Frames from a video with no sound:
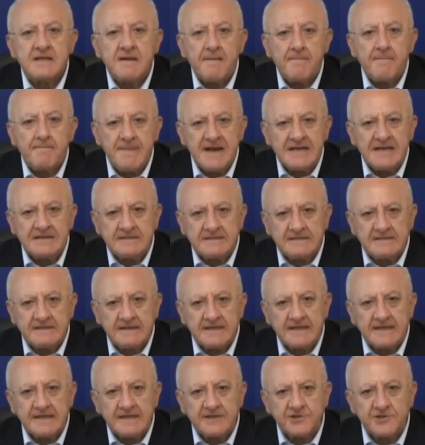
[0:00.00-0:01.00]

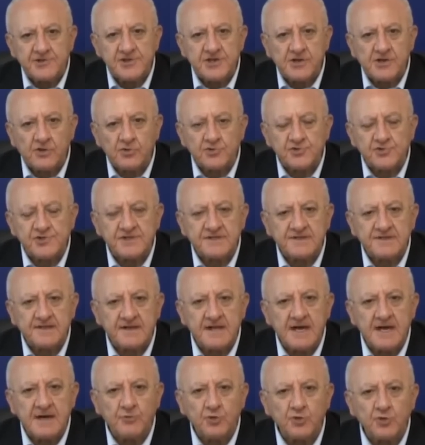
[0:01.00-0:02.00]
Mentre ci
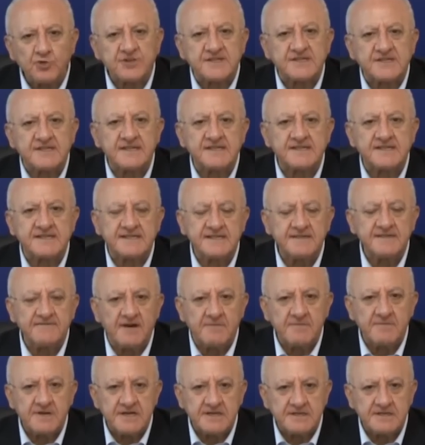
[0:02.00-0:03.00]
concentriamo
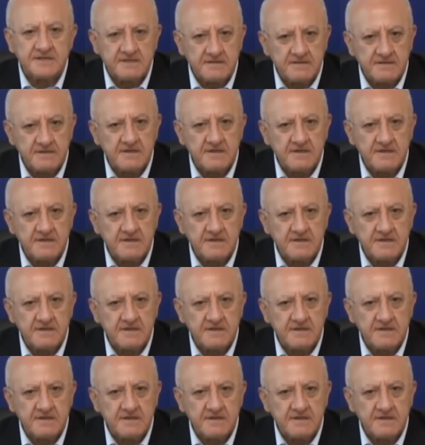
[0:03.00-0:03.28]
ossessivamente